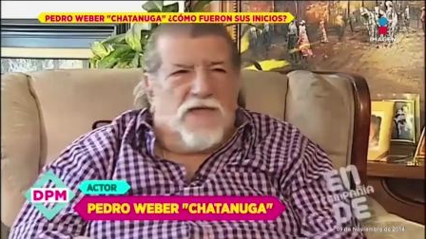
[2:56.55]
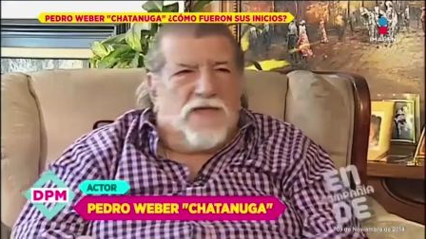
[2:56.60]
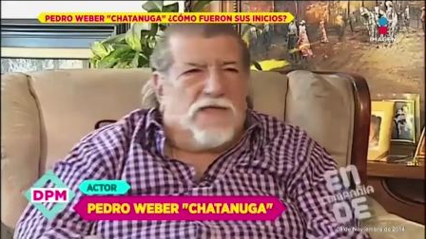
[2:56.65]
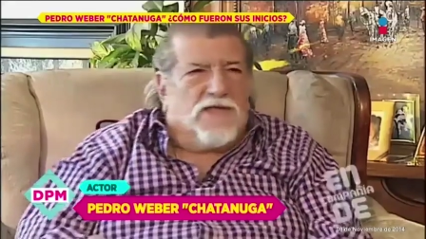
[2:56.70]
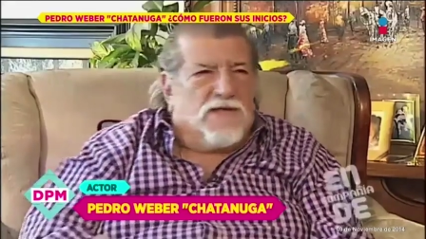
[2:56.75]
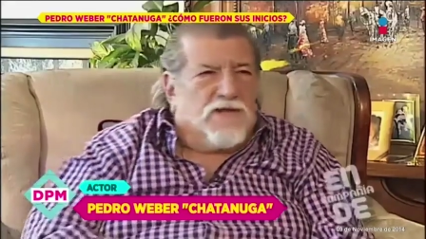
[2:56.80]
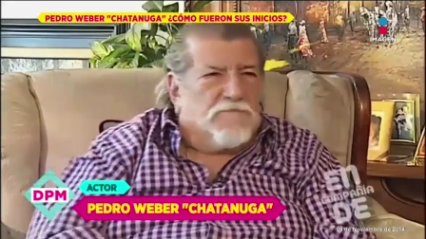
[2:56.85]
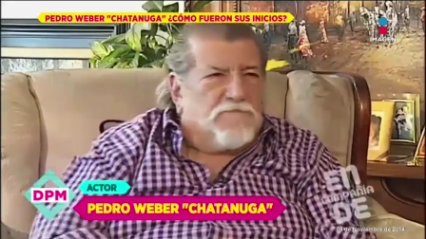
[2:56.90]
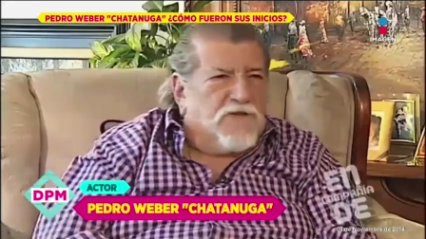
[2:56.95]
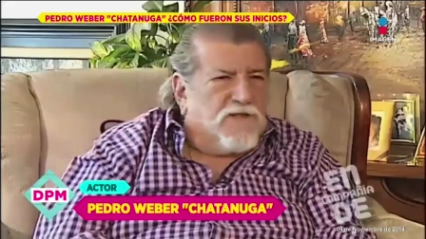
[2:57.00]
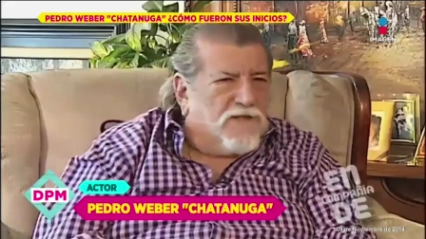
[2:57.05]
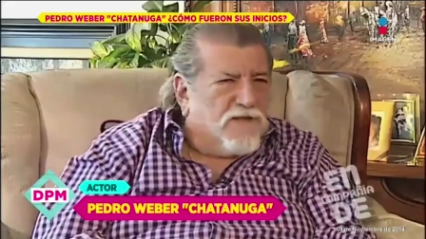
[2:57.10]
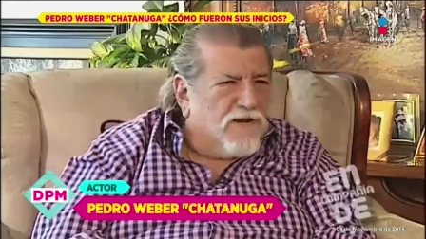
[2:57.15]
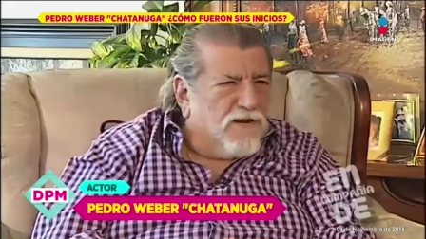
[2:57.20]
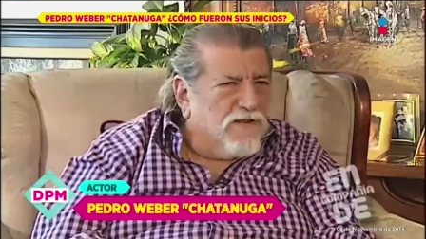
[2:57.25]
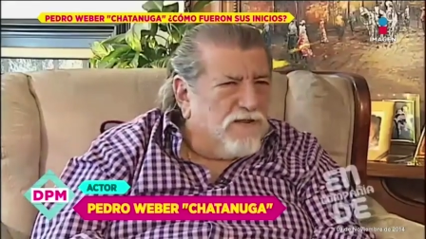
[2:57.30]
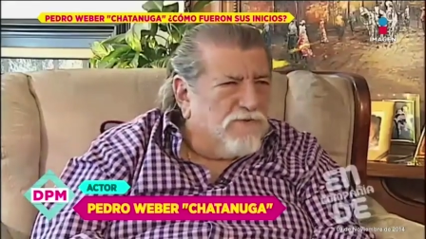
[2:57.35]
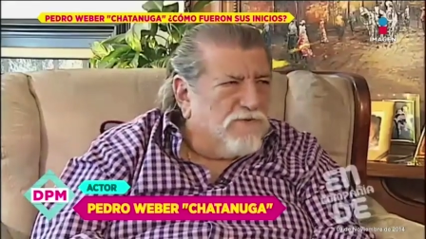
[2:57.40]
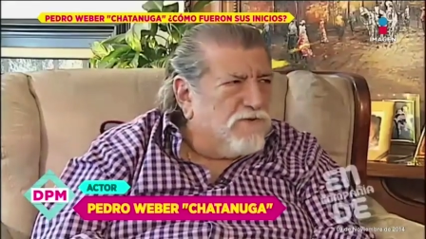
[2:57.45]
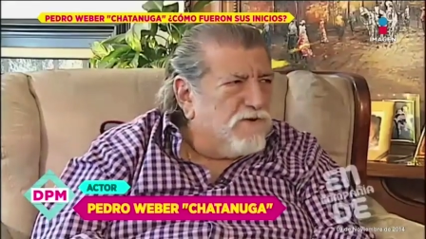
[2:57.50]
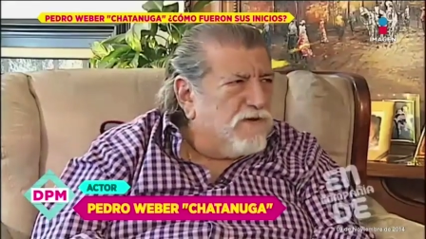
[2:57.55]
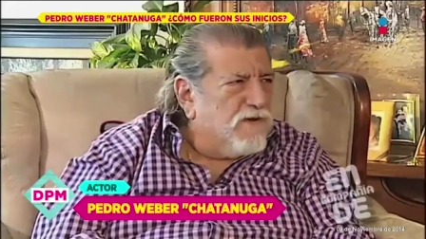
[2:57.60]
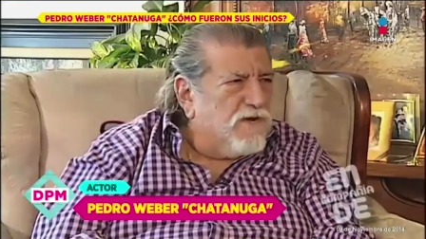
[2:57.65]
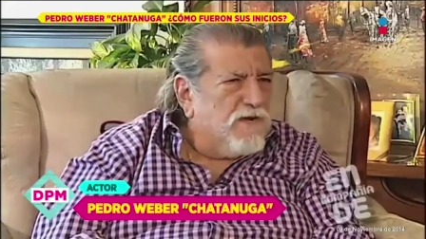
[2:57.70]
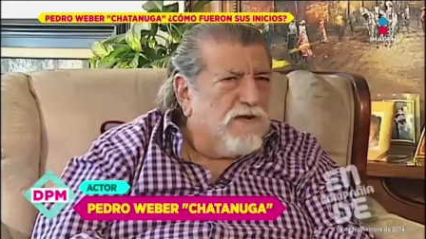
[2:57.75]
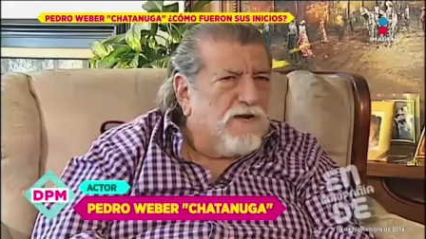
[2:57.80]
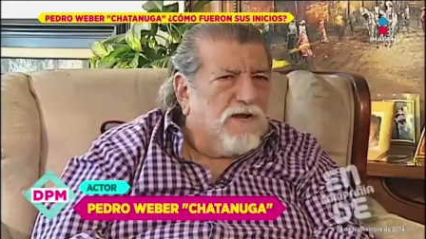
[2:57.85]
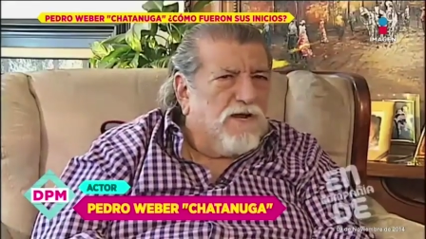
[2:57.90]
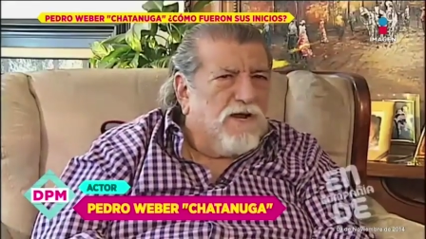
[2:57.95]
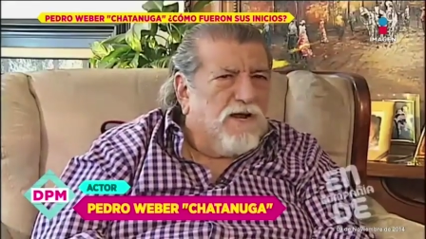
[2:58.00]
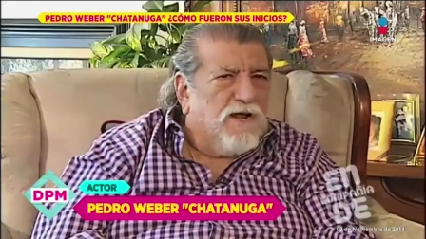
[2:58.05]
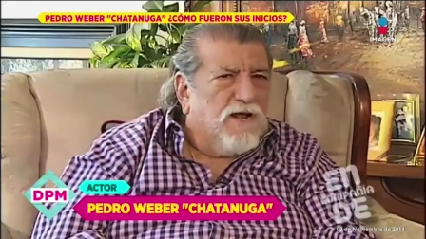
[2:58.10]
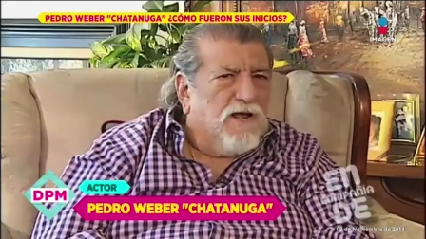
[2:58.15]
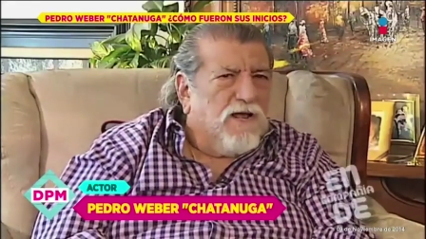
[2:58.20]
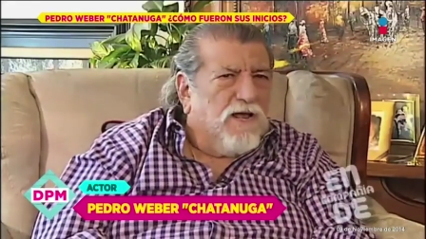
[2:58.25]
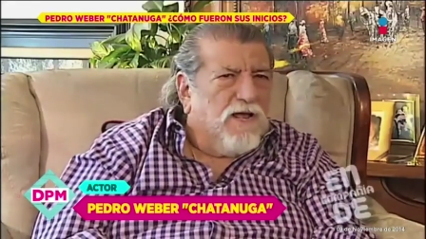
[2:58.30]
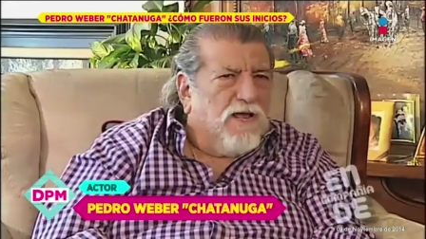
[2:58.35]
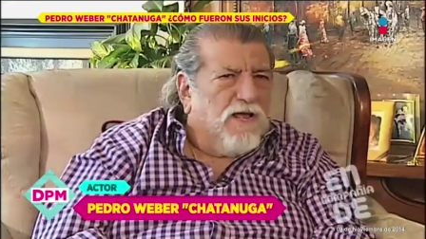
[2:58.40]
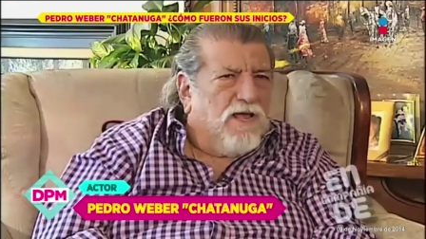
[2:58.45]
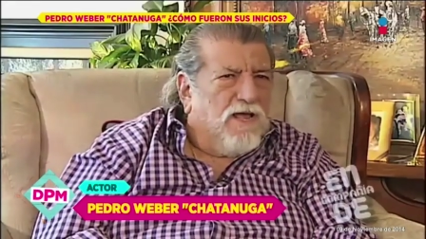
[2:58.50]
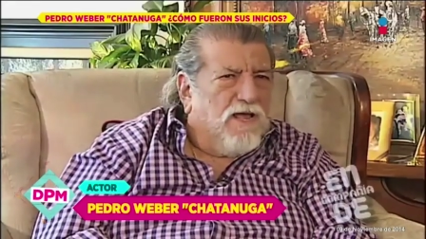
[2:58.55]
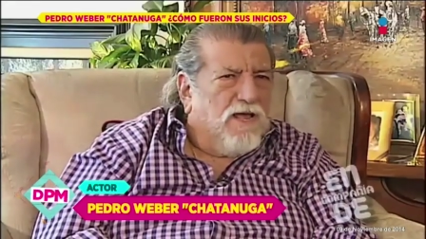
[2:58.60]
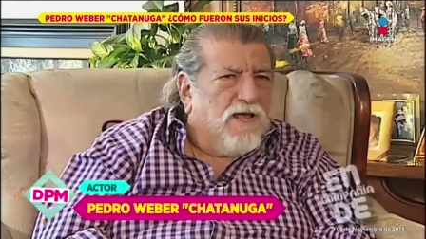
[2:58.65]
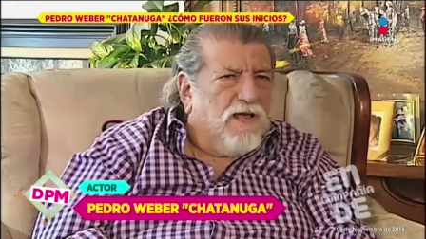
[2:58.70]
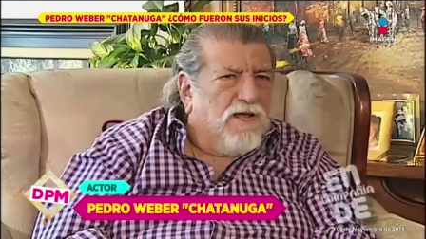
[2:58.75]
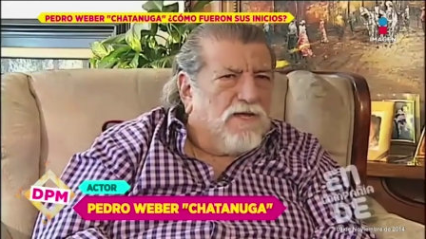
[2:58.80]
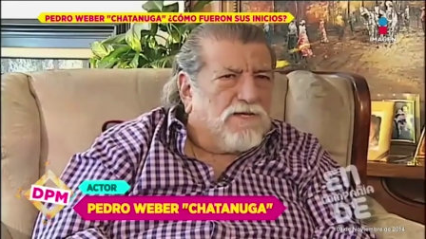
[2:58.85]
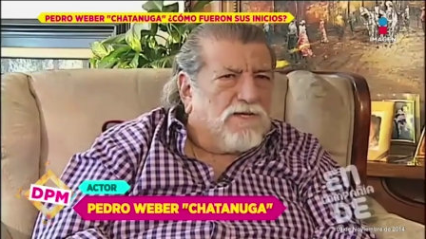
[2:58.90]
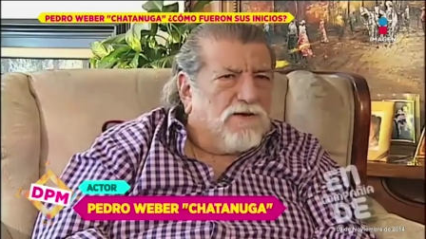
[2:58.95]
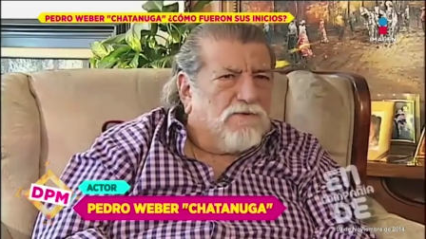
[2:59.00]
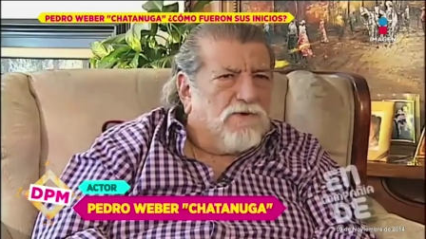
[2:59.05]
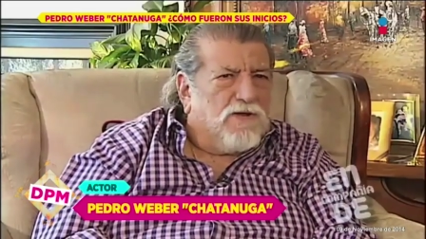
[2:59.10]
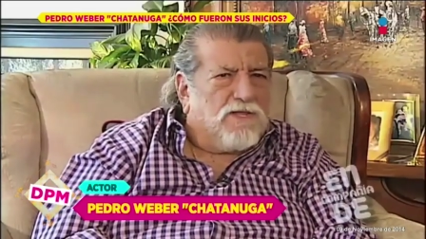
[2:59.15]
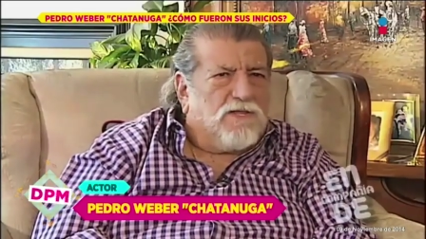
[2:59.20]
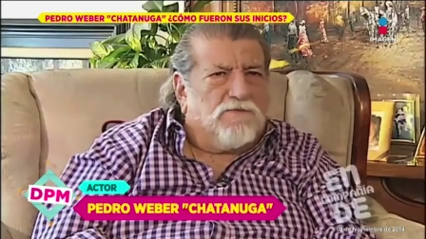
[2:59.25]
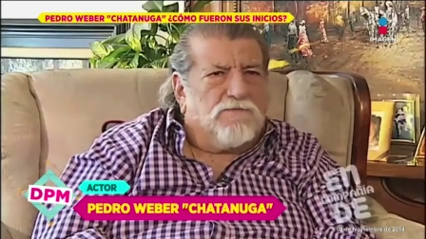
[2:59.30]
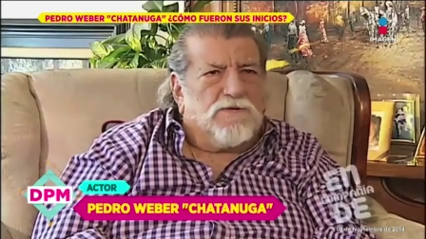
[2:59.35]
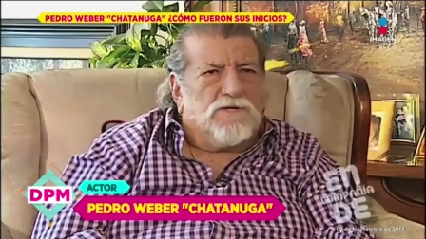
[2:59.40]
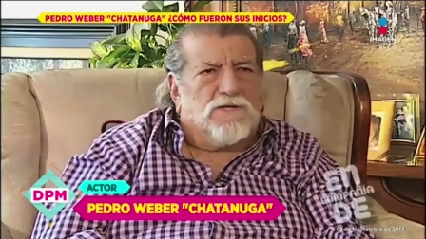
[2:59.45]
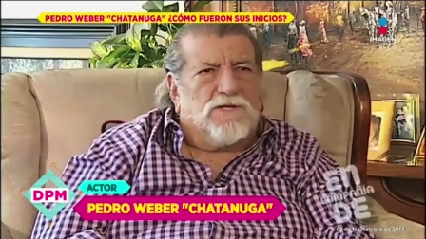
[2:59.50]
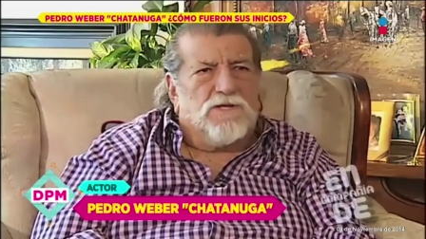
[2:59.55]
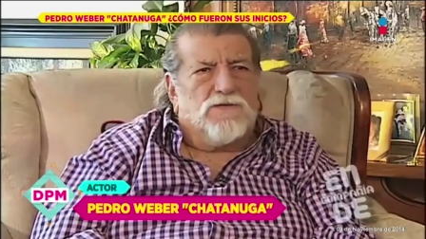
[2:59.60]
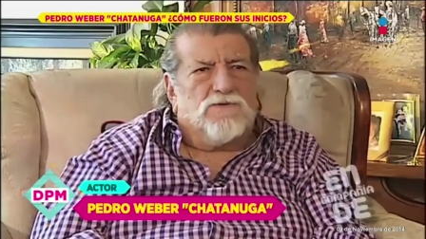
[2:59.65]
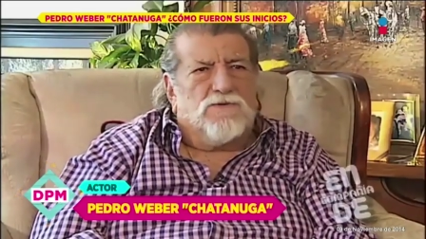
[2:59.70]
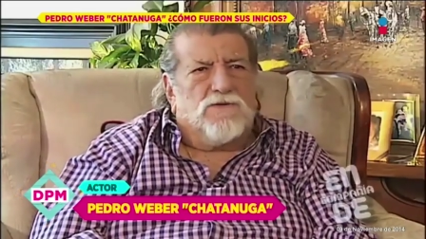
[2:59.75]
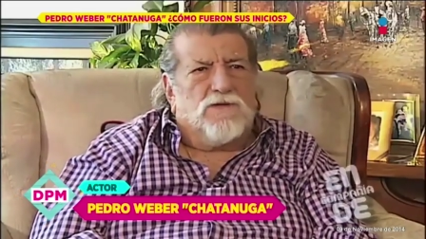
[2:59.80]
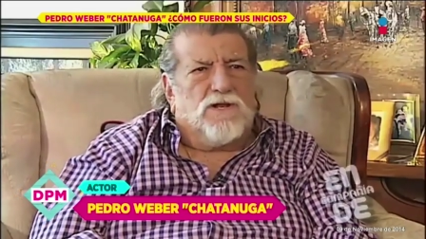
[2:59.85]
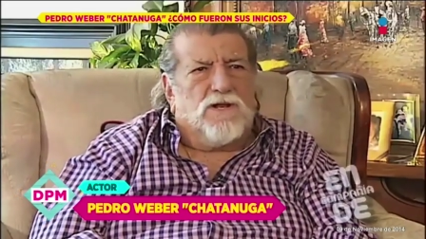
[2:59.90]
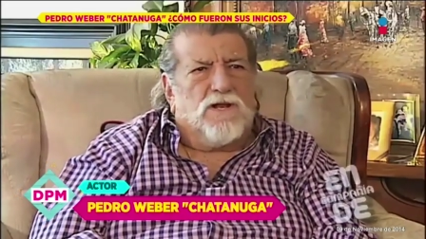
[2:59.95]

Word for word: Y de repente le digo, oye, ese cuate vestido de